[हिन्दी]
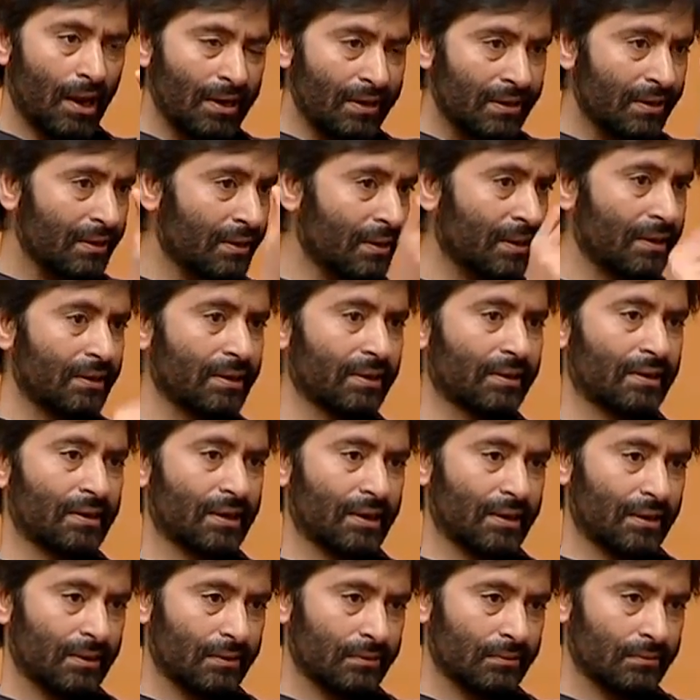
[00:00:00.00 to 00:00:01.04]
आर्टिकल
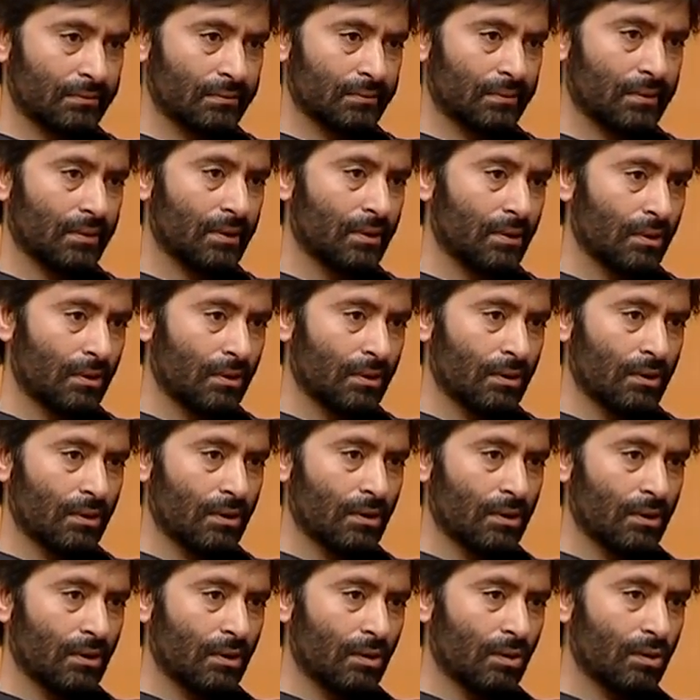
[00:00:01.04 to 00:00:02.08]
लिखा
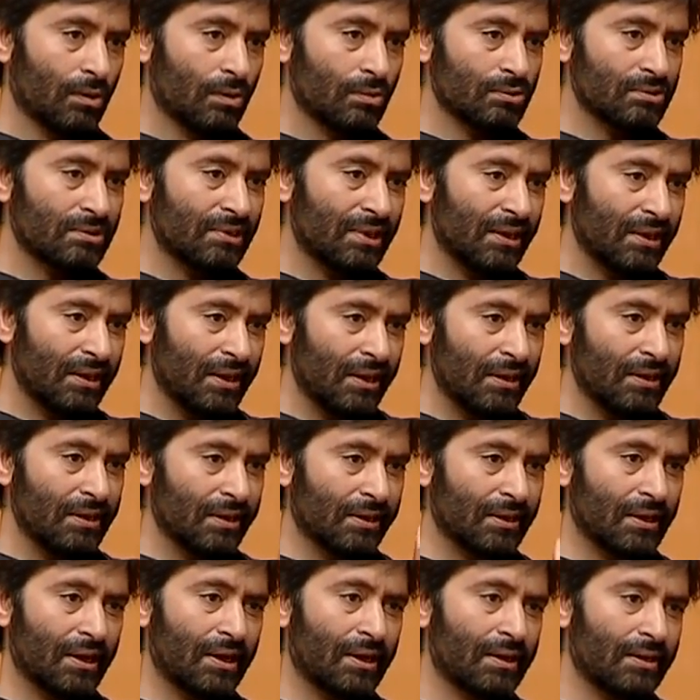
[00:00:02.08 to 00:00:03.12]
और उसने ये
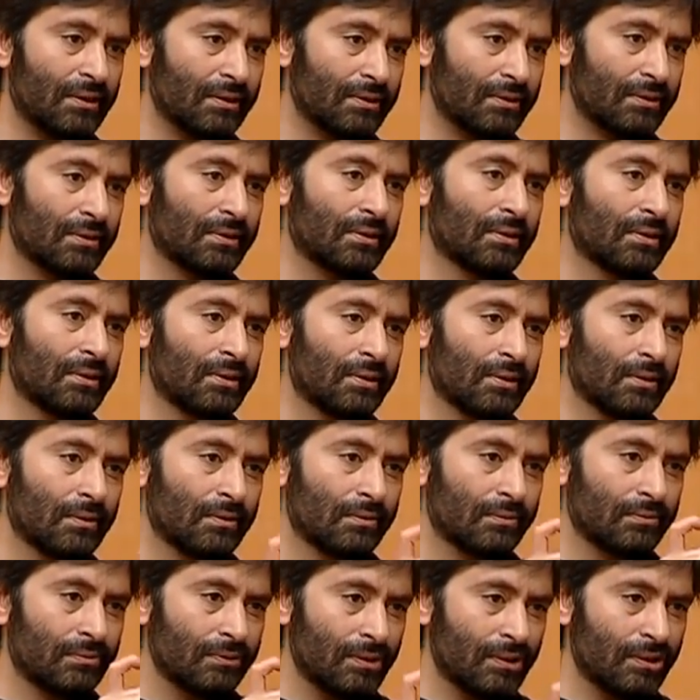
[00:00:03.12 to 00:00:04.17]
लिखा
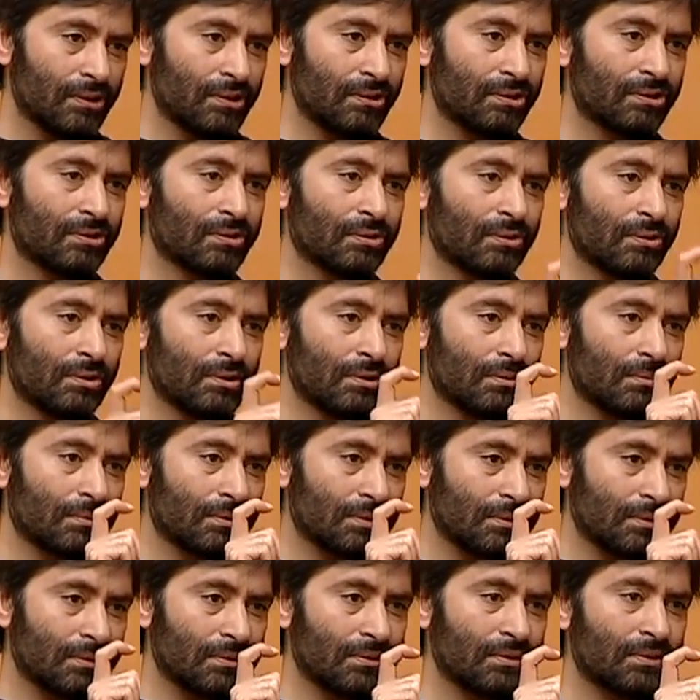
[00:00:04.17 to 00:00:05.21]
वी शुड
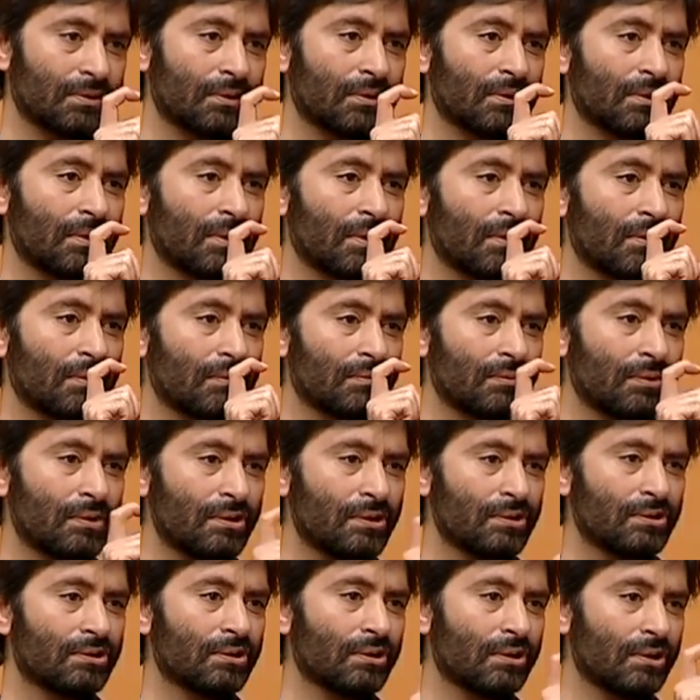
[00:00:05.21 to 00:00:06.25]

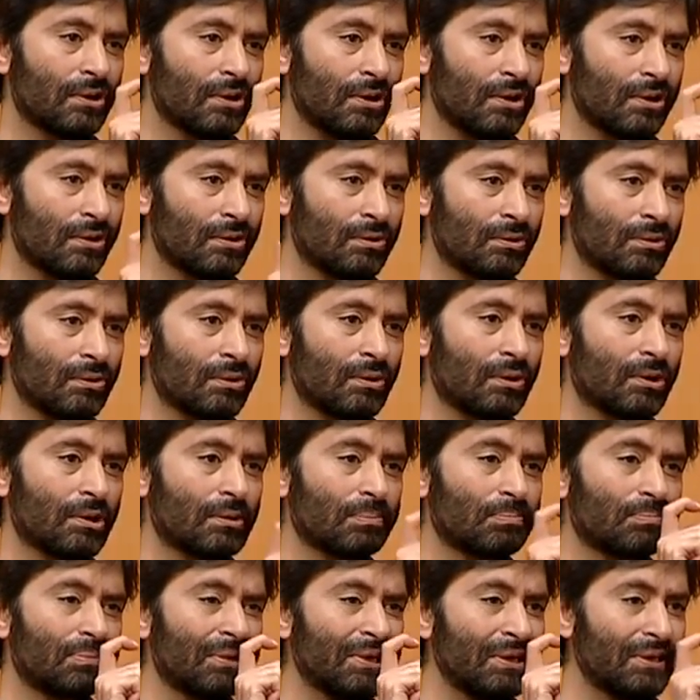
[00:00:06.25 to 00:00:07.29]
वी शुड इग्नोर
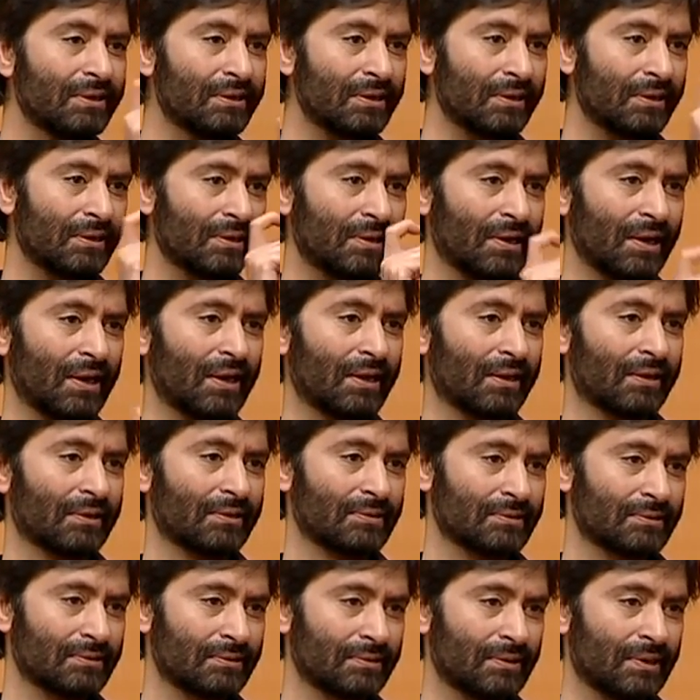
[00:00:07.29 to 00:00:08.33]
बीटन
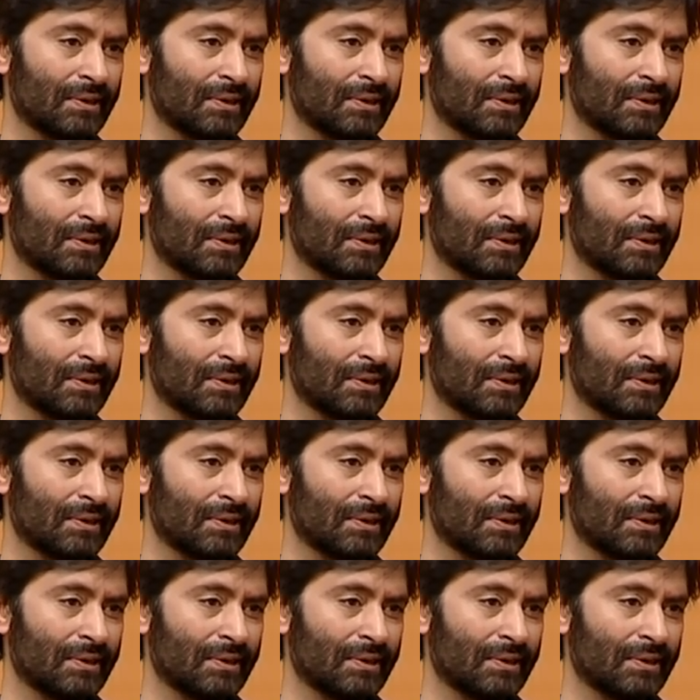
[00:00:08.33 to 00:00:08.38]
ट्रैक्स